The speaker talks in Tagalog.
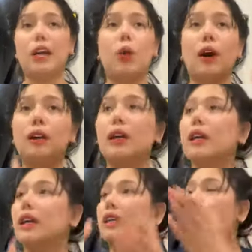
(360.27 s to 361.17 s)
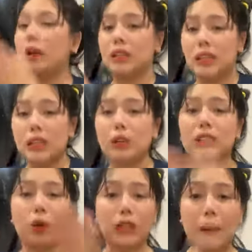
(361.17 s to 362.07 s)
ikaw ang ikaw ang kikilos,
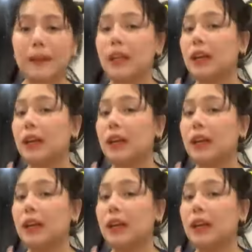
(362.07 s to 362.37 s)
ikaw dapat ang